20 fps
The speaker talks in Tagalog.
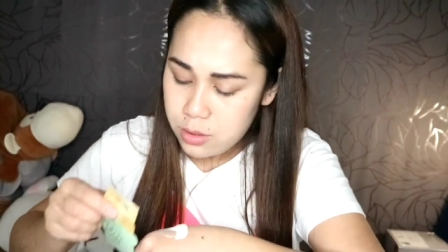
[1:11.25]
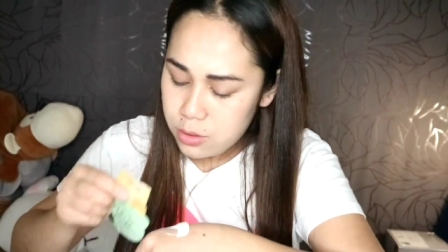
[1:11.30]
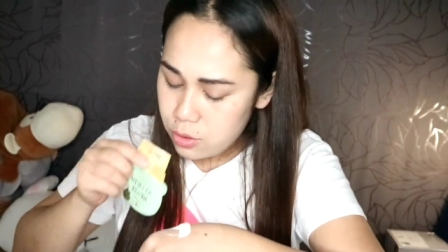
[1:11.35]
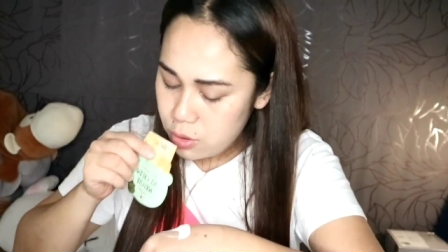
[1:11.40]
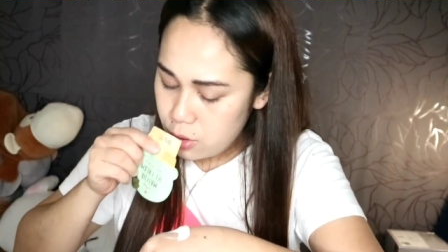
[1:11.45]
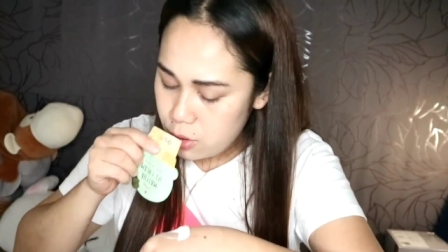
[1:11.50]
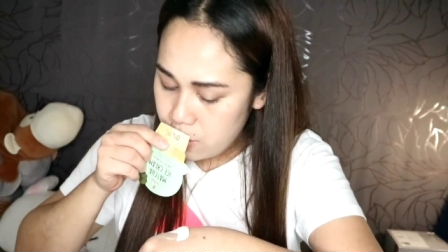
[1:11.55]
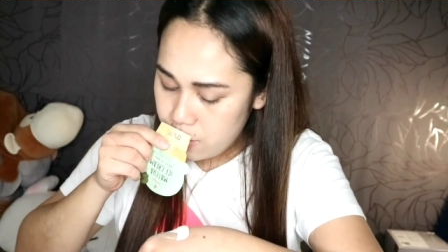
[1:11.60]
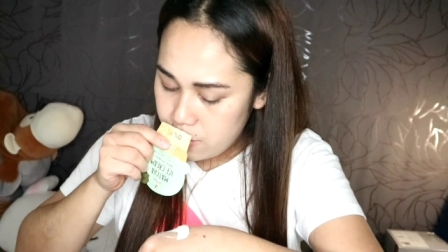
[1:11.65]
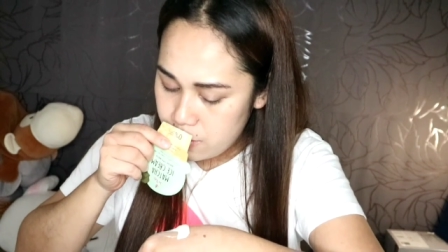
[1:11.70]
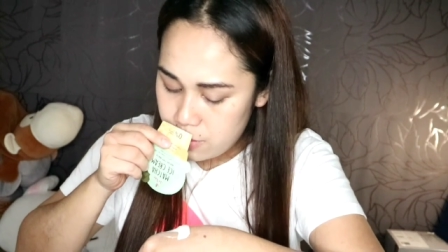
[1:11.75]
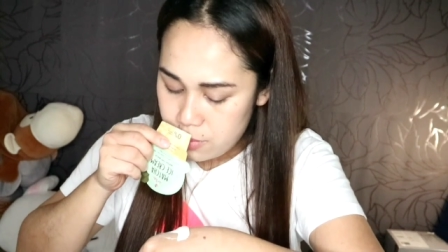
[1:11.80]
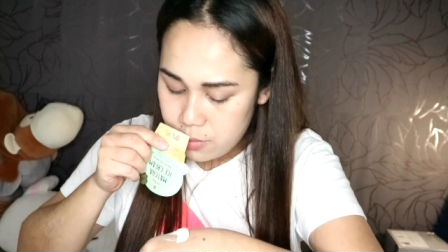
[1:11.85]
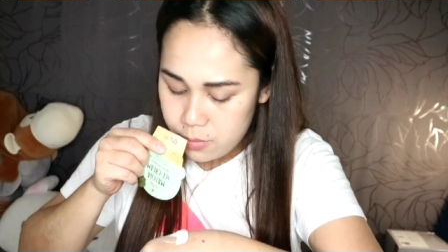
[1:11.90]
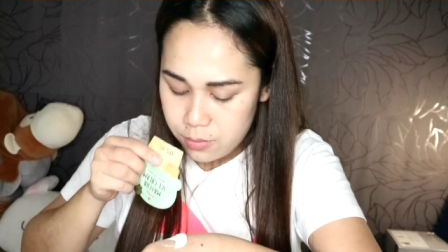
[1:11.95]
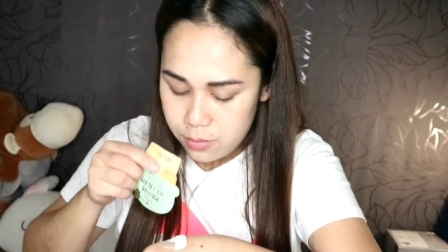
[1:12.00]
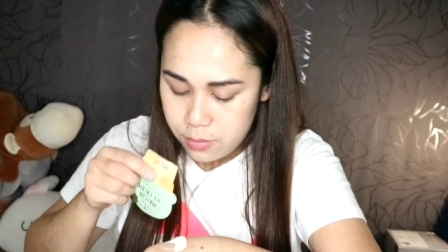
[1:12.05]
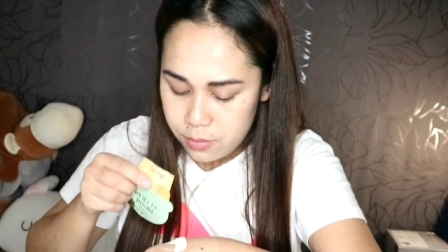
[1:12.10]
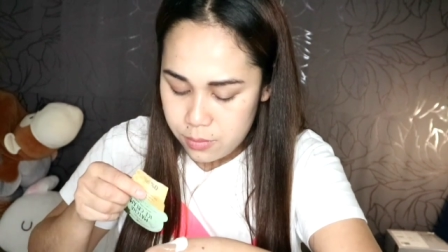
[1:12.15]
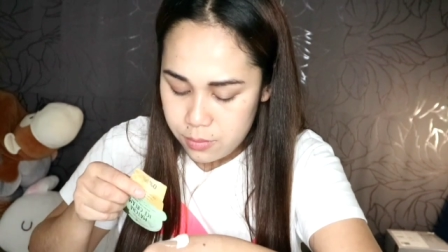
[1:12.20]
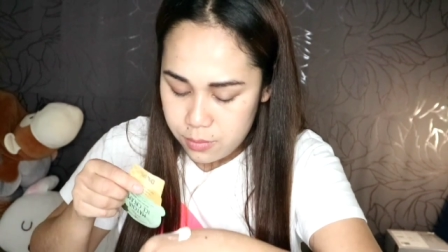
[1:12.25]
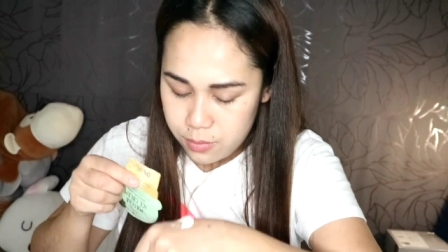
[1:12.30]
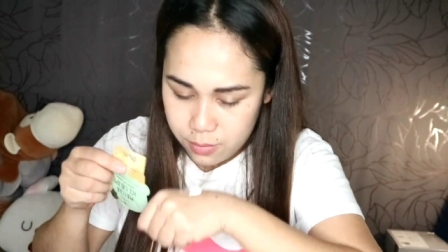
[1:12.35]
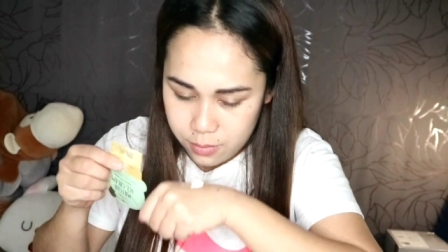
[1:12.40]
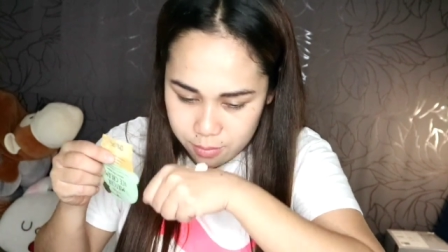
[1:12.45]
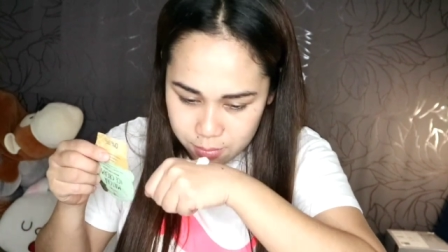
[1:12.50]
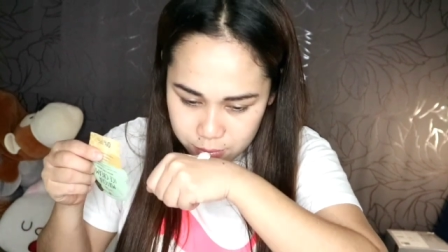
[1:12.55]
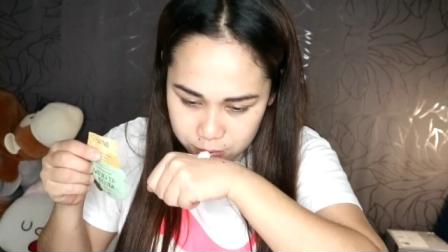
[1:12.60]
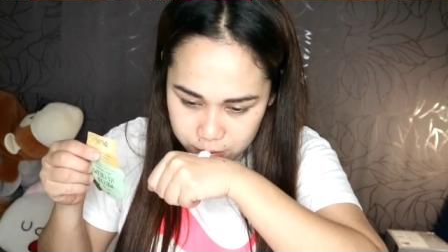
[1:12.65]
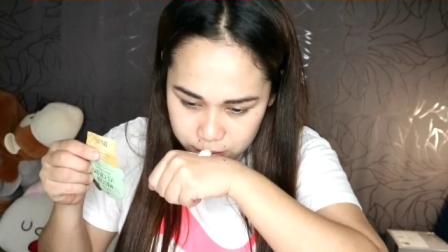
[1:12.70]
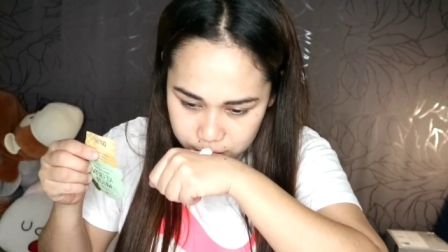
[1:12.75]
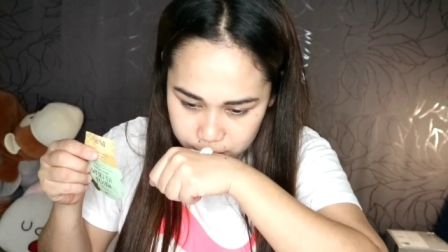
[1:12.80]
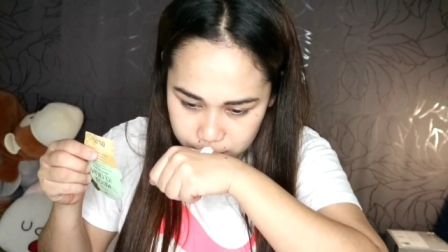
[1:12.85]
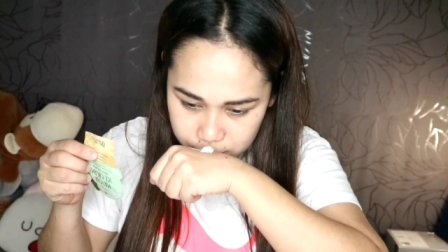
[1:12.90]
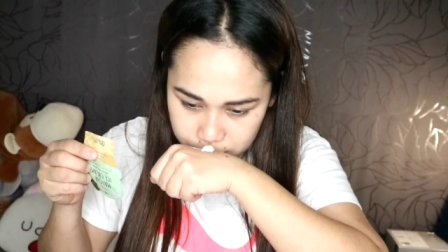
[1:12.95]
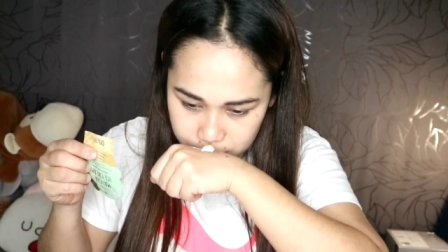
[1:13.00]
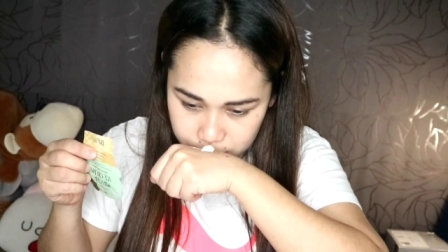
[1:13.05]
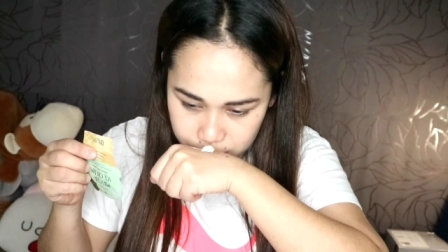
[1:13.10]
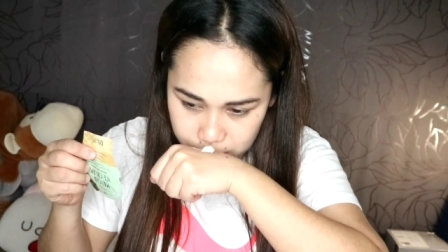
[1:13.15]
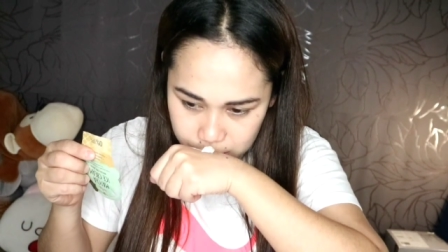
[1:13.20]
ice cream na
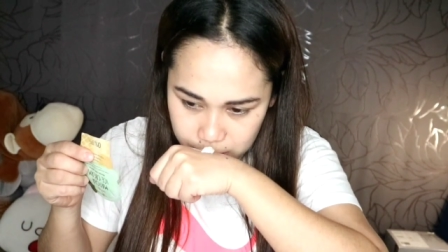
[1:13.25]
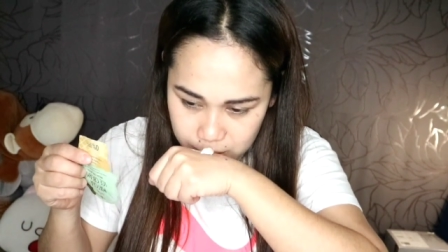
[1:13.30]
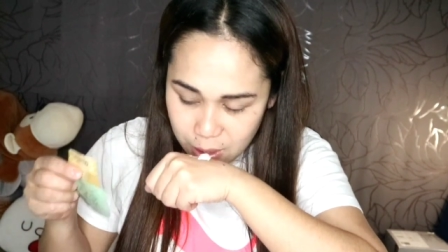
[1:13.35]
mask.